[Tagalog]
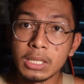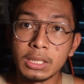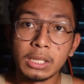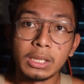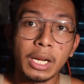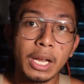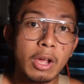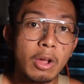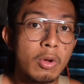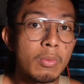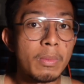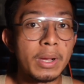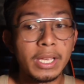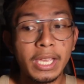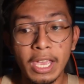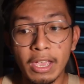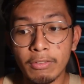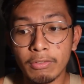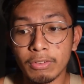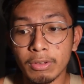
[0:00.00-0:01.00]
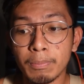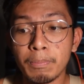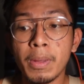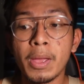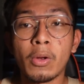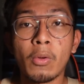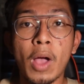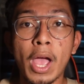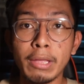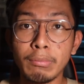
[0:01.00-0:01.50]
nagtatry ako mag-heavy,
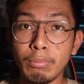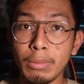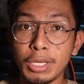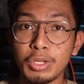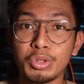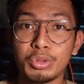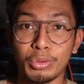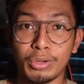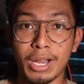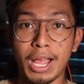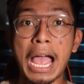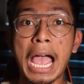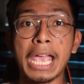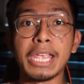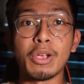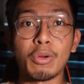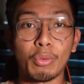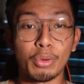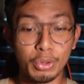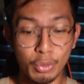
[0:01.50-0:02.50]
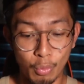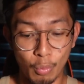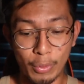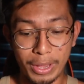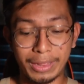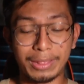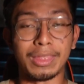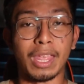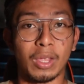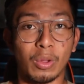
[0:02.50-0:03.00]
pero I make sure na kaya ko yung
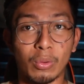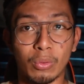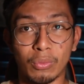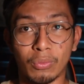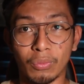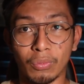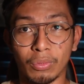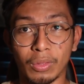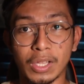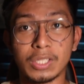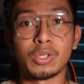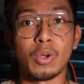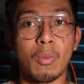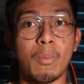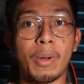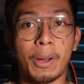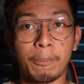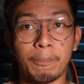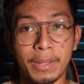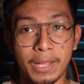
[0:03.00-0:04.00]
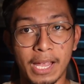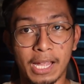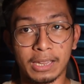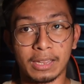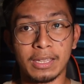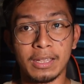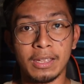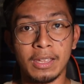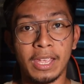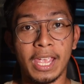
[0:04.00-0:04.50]
weight na yun na sobrang bigat.
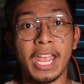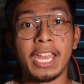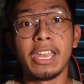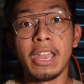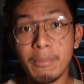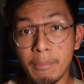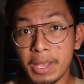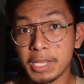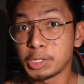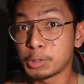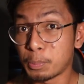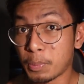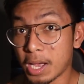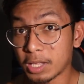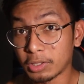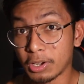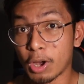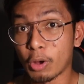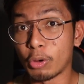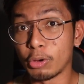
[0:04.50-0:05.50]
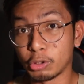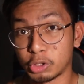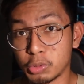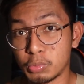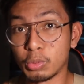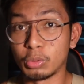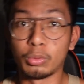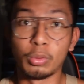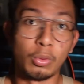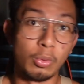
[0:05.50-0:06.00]
And then, may spotter ako na
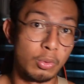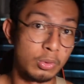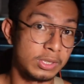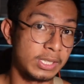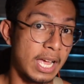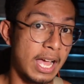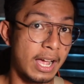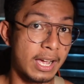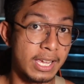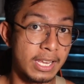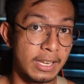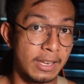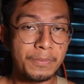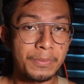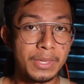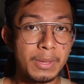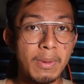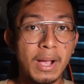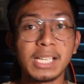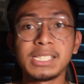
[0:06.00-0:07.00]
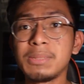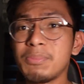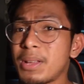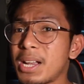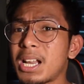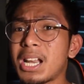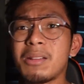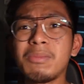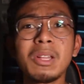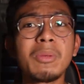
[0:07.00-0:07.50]
tumutulong sa akin. ba diba? Kasi
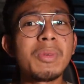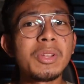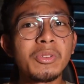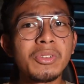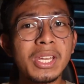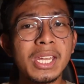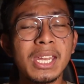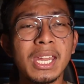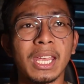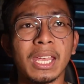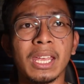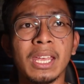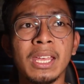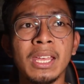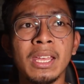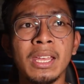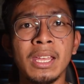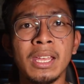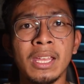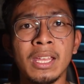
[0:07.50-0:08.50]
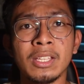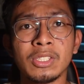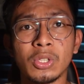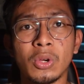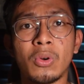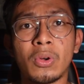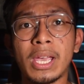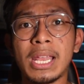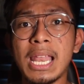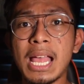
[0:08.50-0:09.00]
mararamdaman yun yan eh.
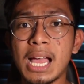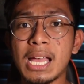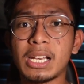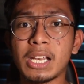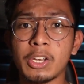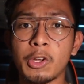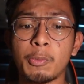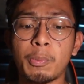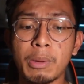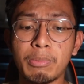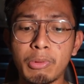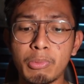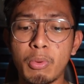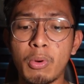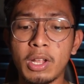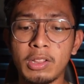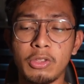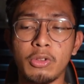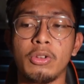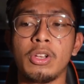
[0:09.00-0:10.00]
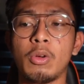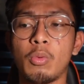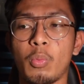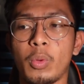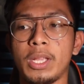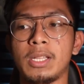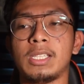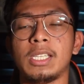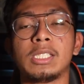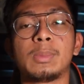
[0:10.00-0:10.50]
So, kailangan rin yung pagbubuhat nyo ng
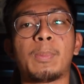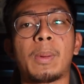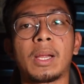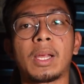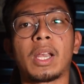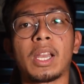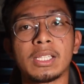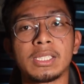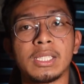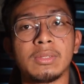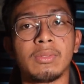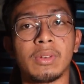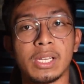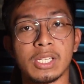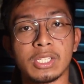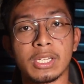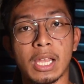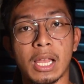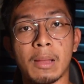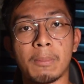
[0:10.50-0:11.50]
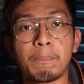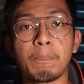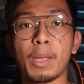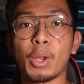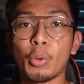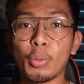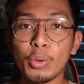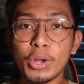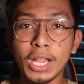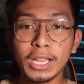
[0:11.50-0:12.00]
weights is progressive rin siya.
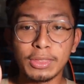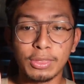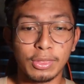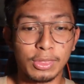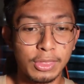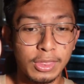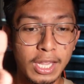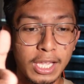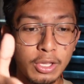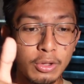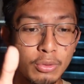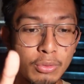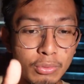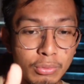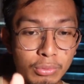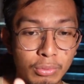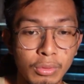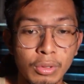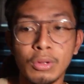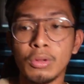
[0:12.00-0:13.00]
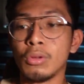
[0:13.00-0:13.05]
Pero not na yung